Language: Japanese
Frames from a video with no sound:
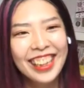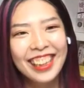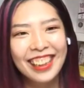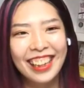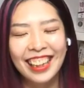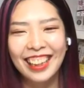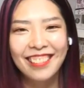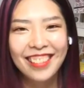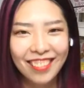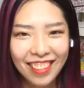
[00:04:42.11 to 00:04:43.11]
で、出かけ
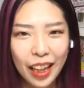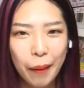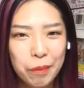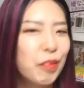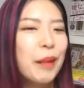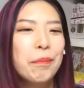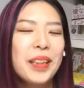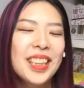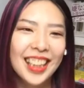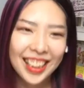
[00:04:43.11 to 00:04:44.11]
るときは、もう
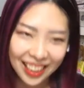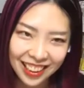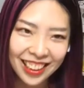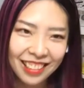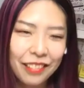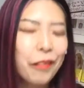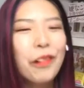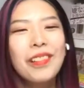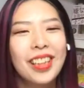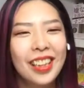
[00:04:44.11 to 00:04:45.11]
ワンピしか着てないっていう、
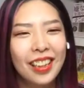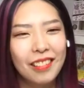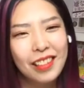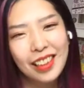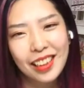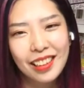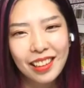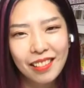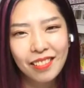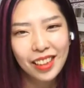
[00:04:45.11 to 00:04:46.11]
コーディネートができ
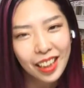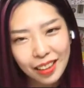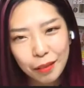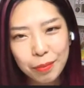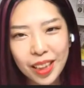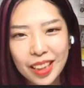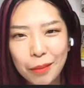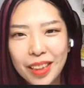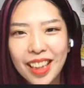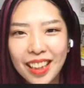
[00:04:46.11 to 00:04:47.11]
ないのね、組み合わ
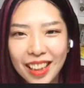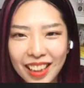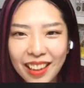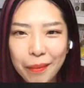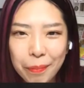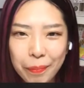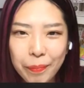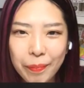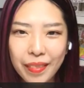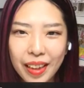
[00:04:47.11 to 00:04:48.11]
せみたいなね。う
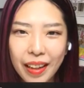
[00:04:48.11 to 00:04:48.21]
ん。